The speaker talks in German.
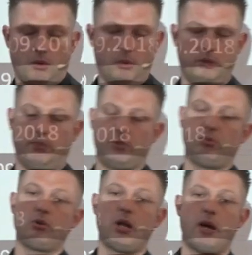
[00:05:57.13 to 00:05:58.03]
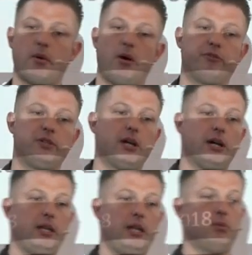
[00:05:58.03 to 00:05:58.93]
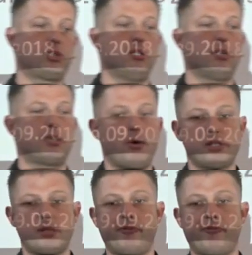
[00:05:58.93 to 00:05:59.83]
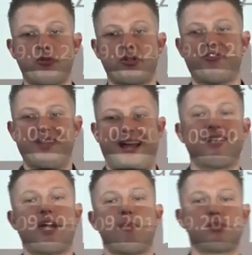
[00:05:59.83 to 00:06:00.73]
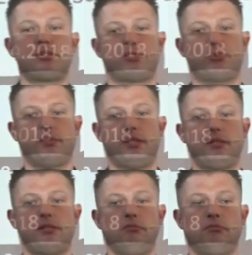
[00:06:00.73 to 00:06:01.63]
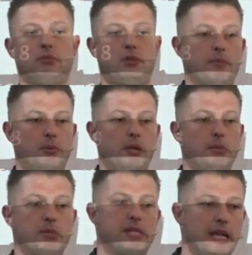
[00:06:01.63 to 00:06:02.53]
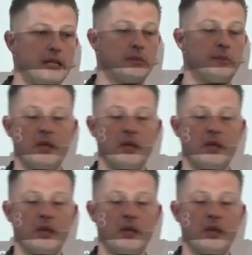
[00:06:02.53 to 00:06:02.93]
unter Bezugnahme auf die gerade eben geschilderte Ausnahmevorschrift, dann kann man sowas umsetzen. Kein Problem, das geht.